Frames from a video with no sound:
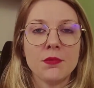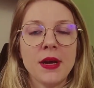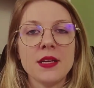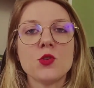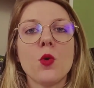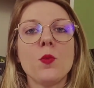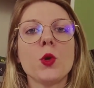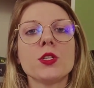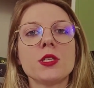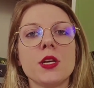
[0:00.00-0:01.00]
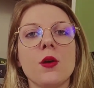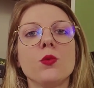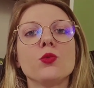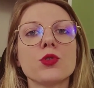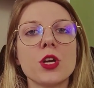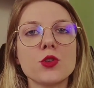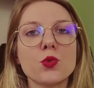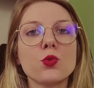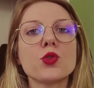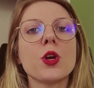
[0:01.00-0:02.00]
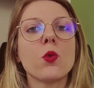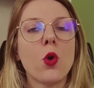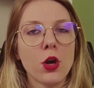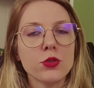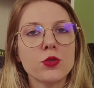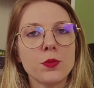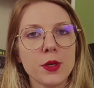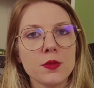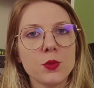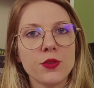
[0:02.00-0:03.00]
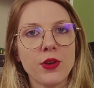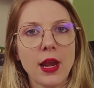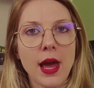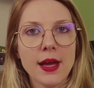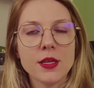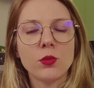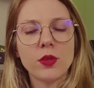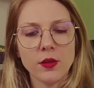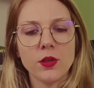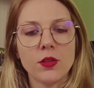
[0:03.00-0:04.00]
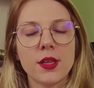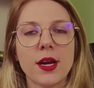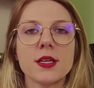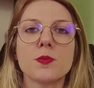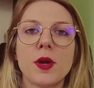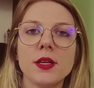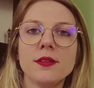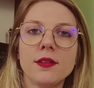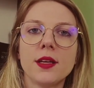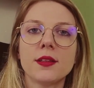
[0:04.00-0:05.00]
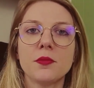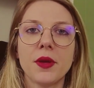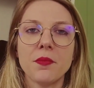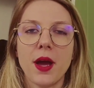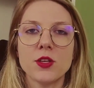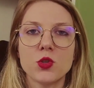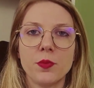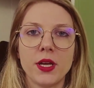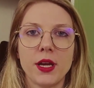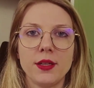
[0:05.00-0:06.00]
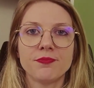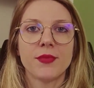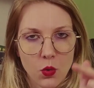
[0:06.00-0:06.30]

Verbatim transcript: Mas como esse é um dos assuntos que eu gosto mesmo de falar e eu tenho ido atrás para entender também mais sobre ele,